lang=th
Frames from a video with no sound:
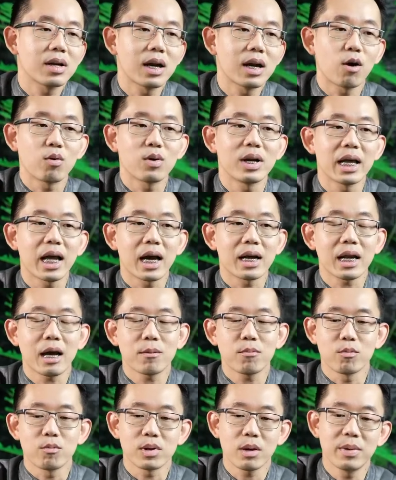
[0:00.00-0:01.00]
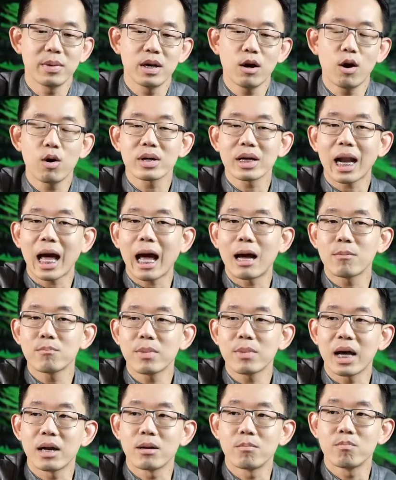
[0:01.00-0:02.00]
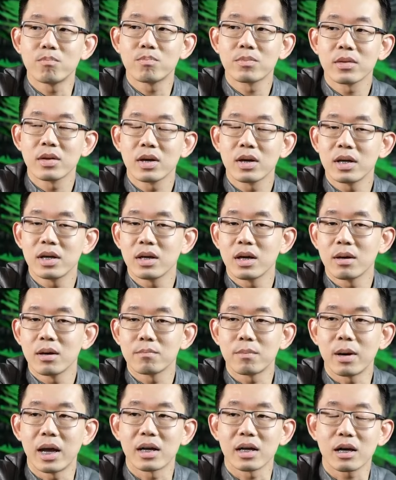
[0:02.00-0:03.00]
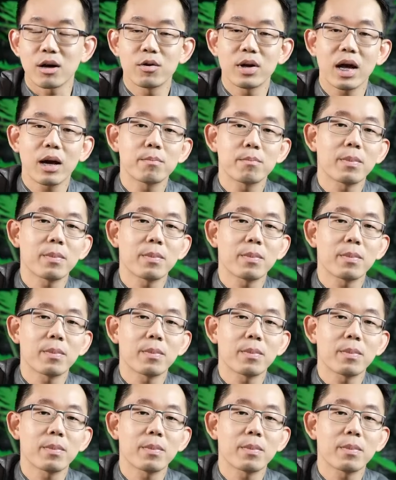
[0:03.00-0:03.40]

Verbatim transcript: เราเลี้ยงผมจะมีห้องน้ำเป็นเขาเรียก